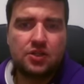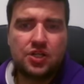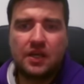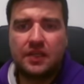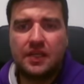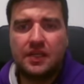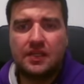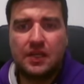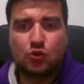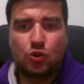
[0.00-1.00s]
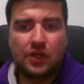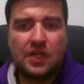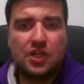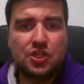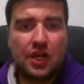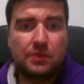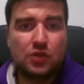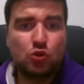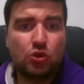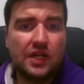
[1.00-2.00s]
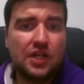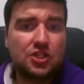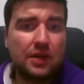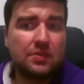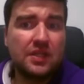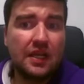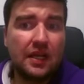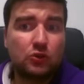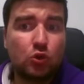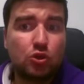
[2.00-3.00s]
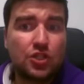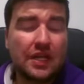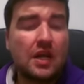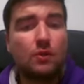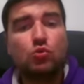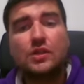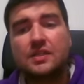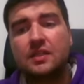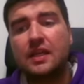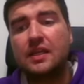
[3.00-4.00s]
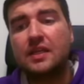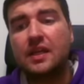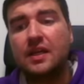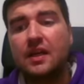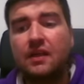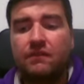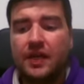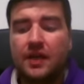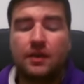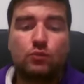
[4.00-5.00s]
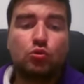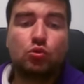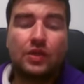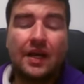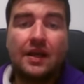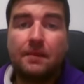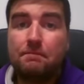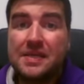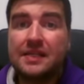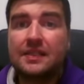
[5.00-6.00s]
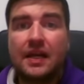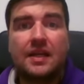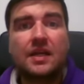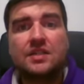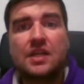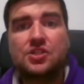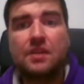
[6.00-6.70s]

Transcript: şah G7'den sonra kale çarpı H4 kale çarpı D6 olacak. Burası tehlikeli ve burada bir tane kazanç